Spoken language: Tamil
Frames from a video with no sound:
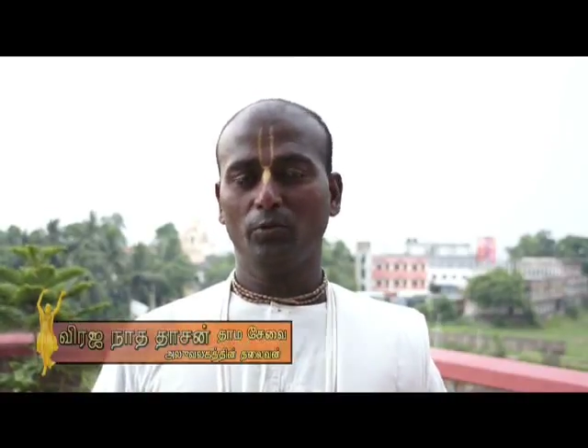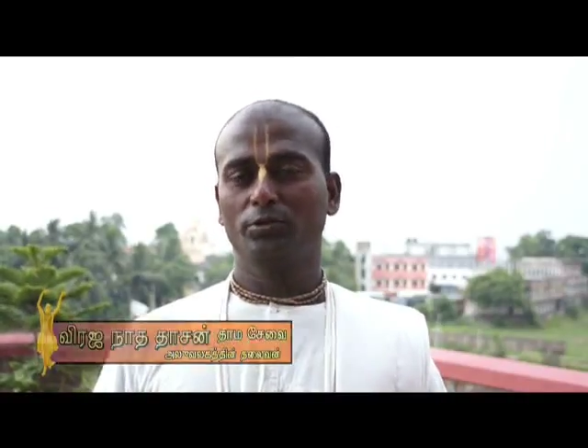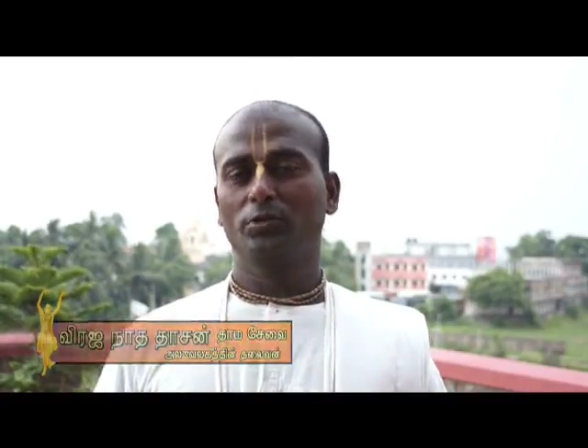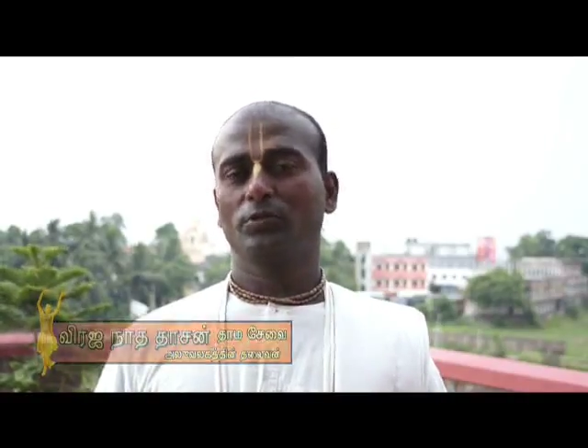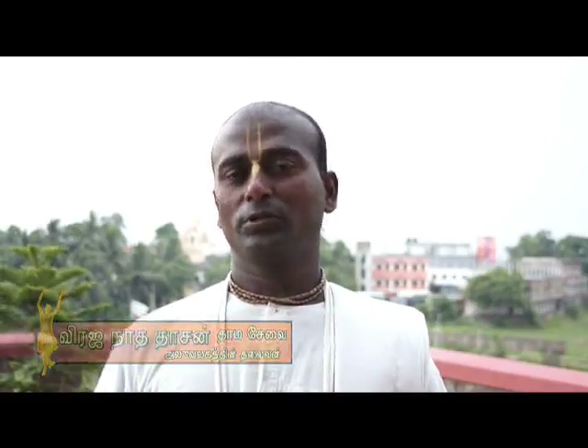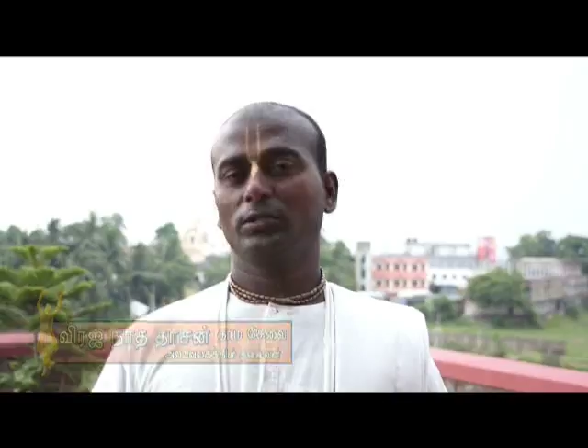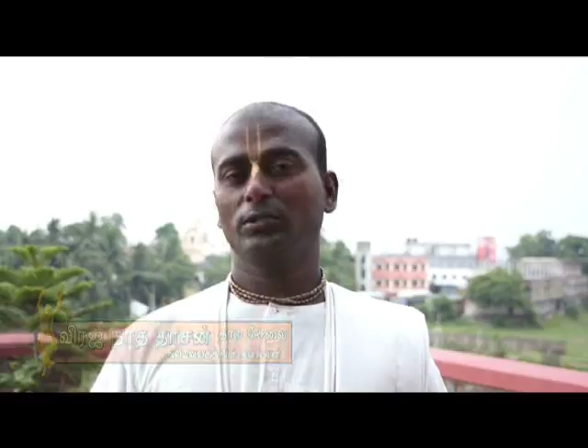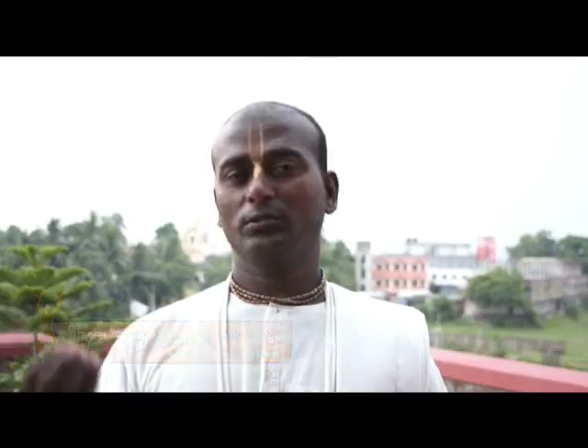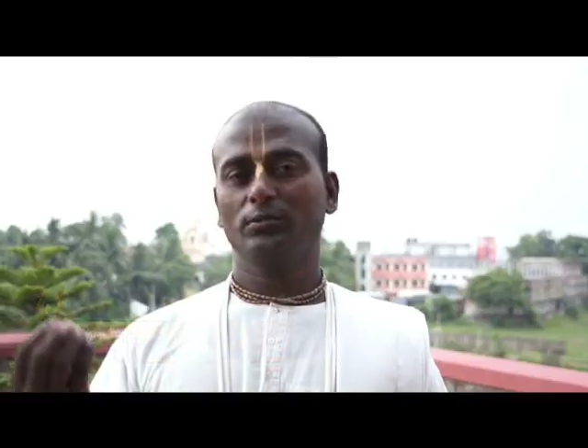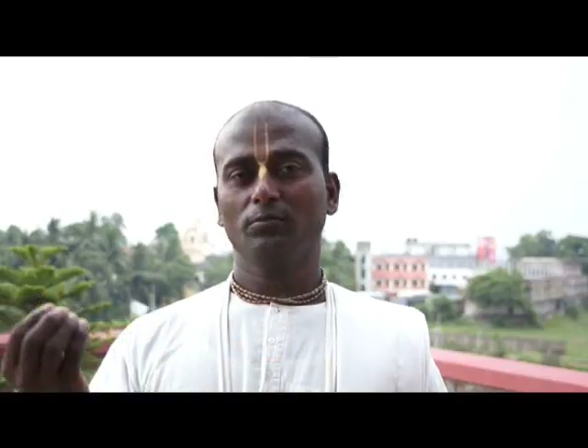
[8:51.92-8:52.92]
ஒருத்தர் வந்து
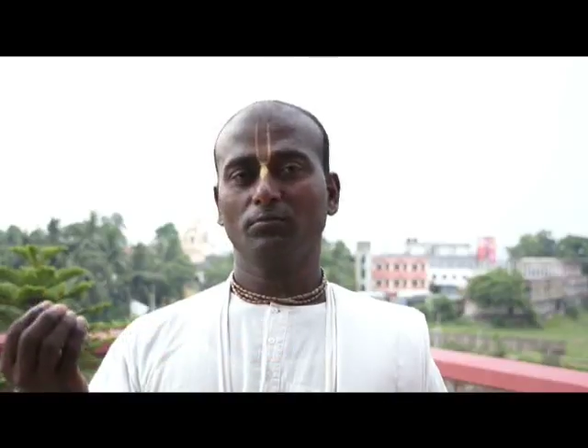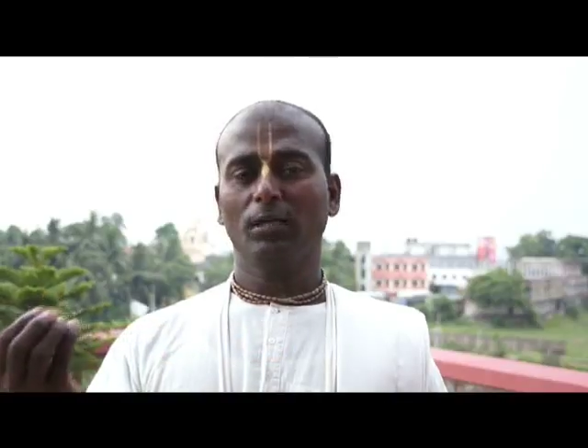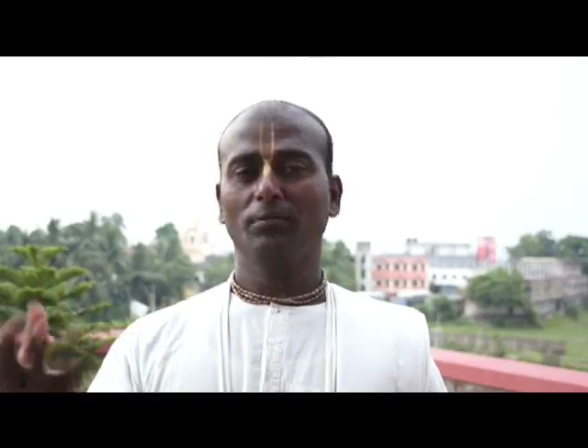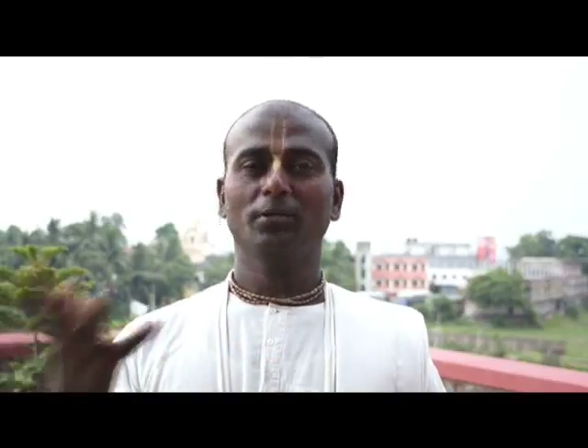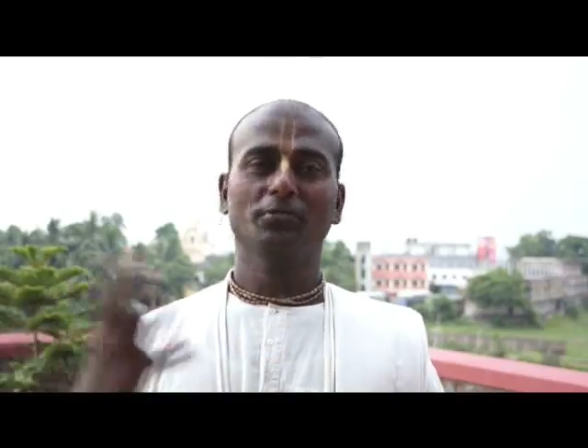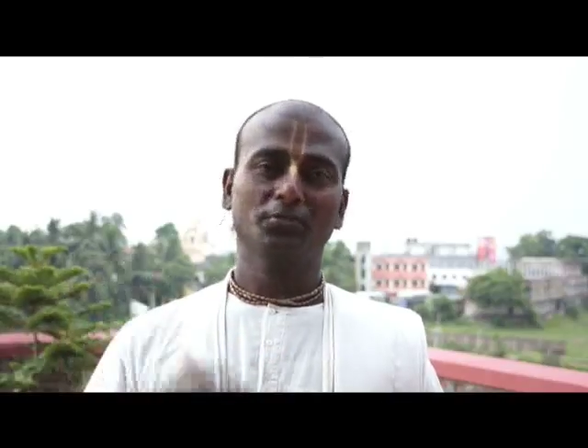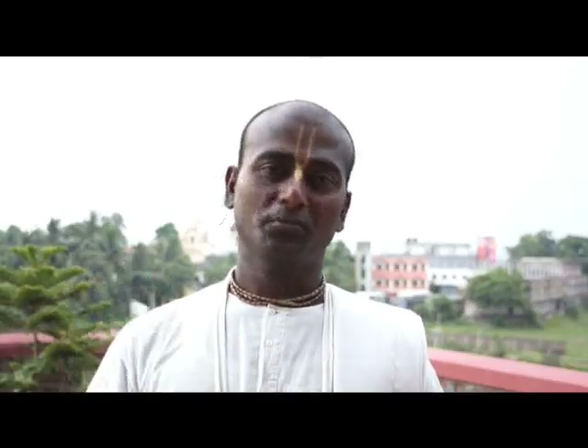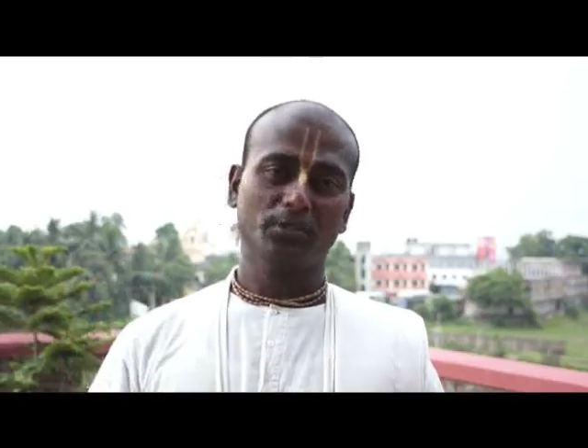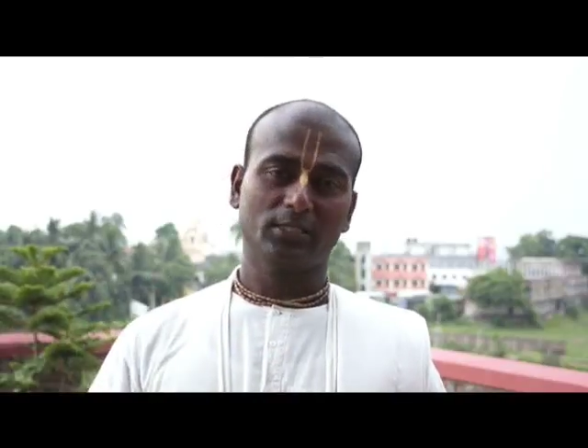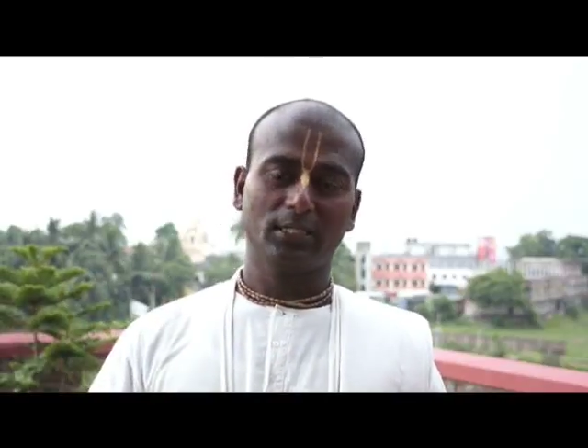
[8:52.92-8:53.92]
மாம்பழம்
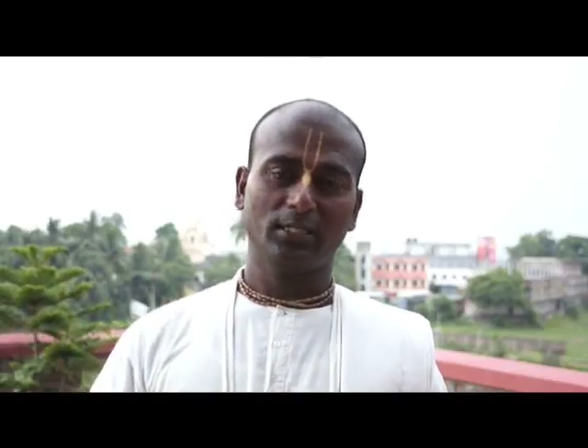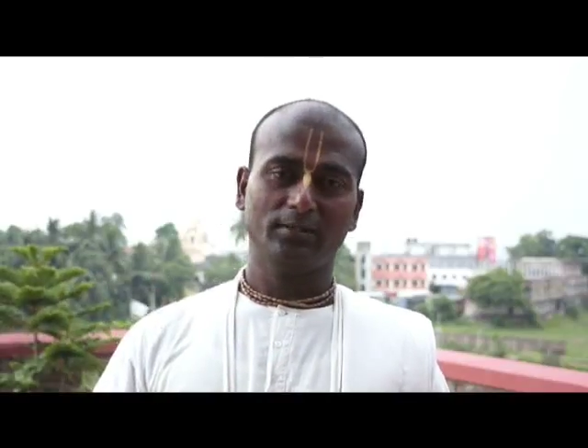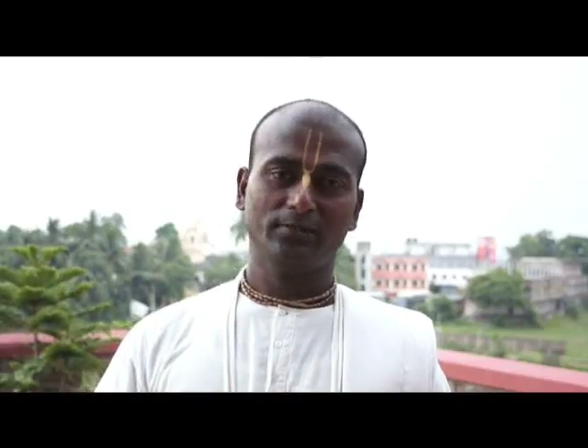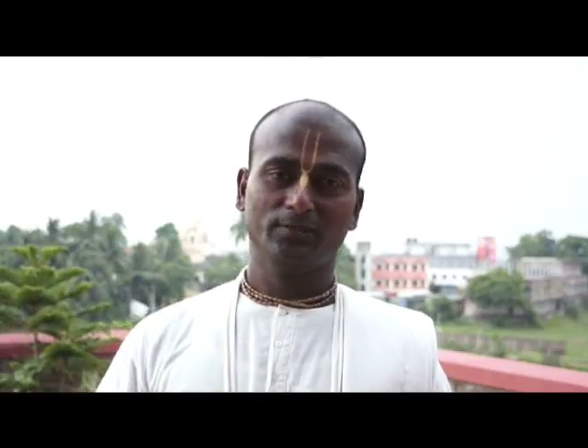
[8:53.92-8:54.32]
வச்சுருப்பார் கையில்